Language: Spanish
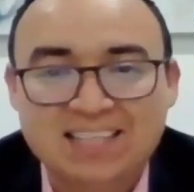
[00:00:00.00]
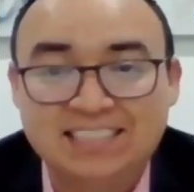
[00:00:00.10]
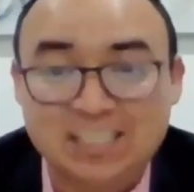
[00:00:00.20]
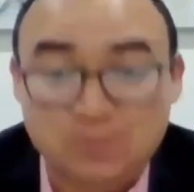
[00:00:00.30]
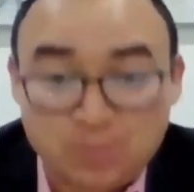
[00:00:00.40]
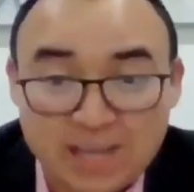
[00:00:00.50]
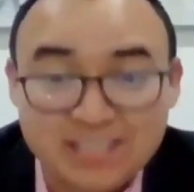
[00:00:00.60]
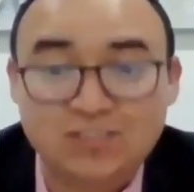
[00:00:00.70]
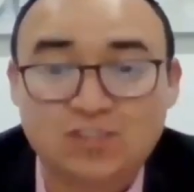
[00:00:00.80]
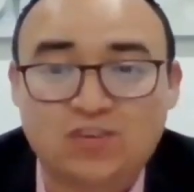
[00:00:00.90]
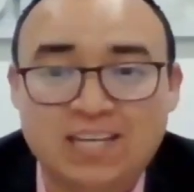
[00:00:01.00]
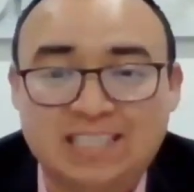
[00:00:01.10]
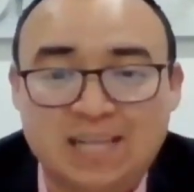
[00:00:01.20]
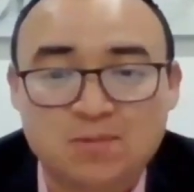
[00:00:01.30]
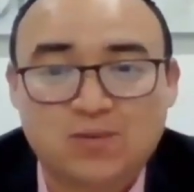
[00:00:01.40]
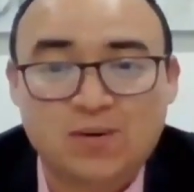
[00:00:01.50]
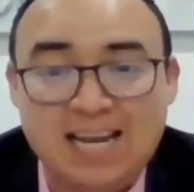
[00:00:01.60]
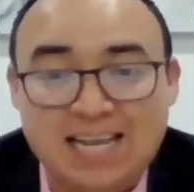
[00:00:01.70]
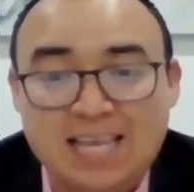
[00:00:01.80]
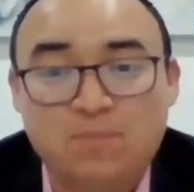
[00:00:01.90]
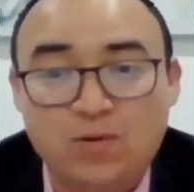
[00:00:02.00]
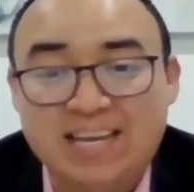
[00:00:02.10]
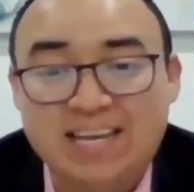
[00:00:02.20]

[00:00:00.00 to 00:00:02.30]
Después nos conectamos con el equipo de